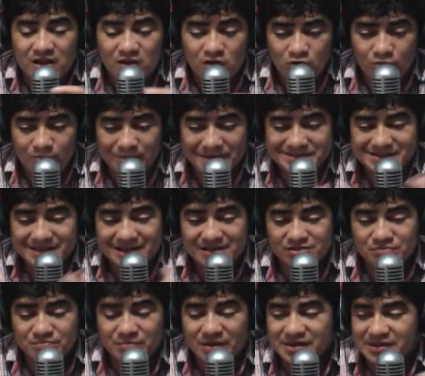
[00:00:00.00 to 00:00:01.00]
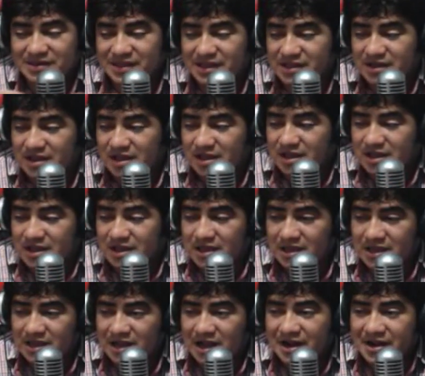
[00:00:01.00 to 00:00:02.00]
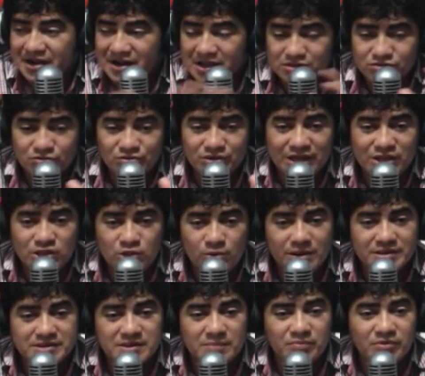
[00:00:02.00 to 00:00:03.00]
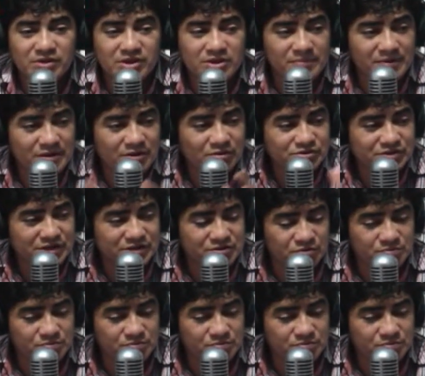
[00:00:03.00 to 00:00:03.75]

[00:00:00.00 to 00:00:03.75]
lo vas a expandir y al rato ya no vas a poder ver otras